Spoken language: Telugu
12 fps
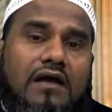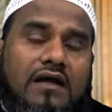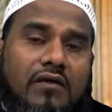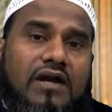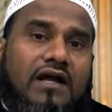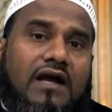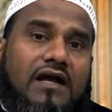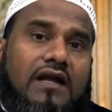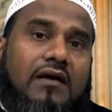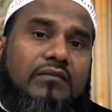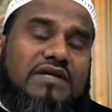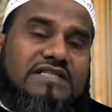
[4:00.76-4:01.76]

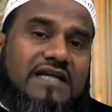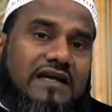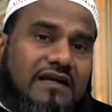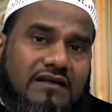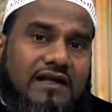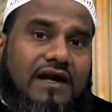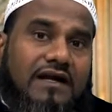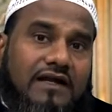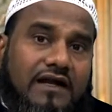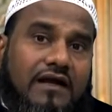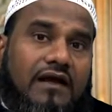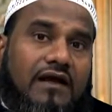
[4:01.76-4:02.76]
ఎవరికైనా మిస్ అయ్యింది
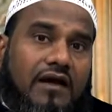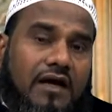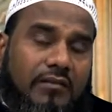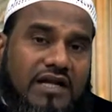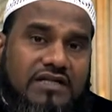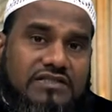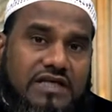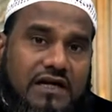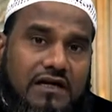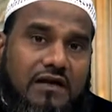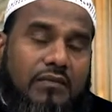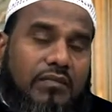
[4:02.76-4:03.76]
అంటే
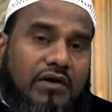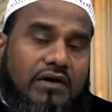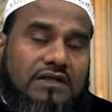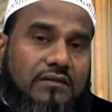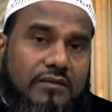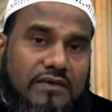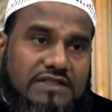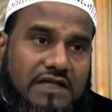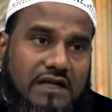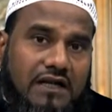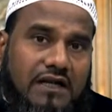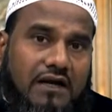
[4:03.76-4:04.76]
గమనించాలి ప్రవక్త మొహమ్మద్
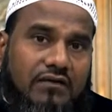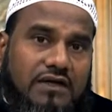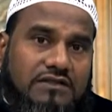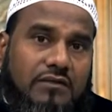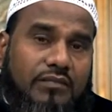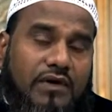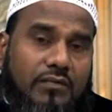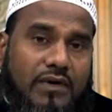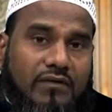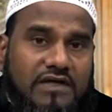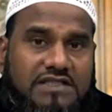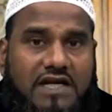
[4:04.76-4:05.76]
సలల్లాహు అలిసం పలు
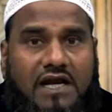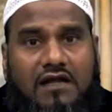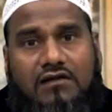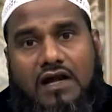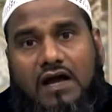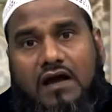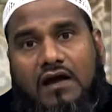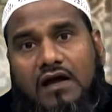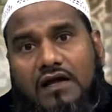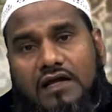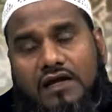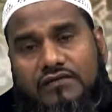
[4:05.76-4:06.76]
ప్రవచనాల ద్వారా
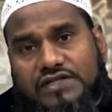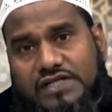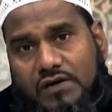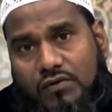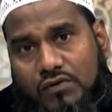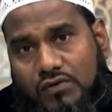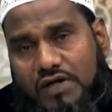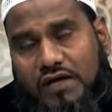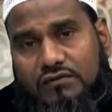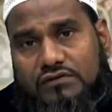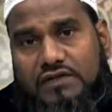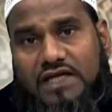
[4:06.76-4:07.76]
ఈ విషయం రూఢి
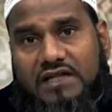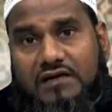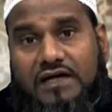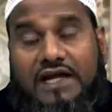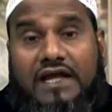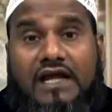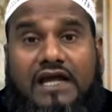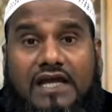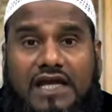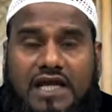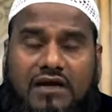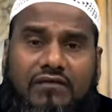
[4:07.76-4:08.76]
అవుతుంది ఏదంటే
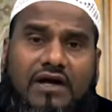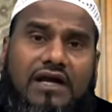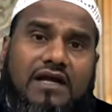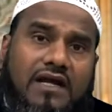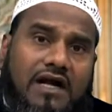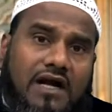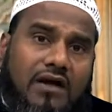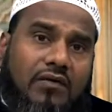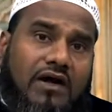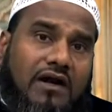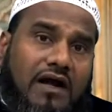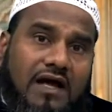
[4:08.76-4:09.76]
ఇరవై ఏడవ
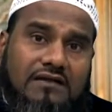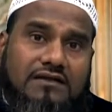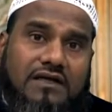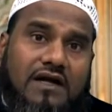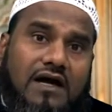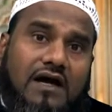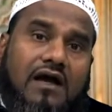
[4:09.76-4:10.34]
రాత్రిన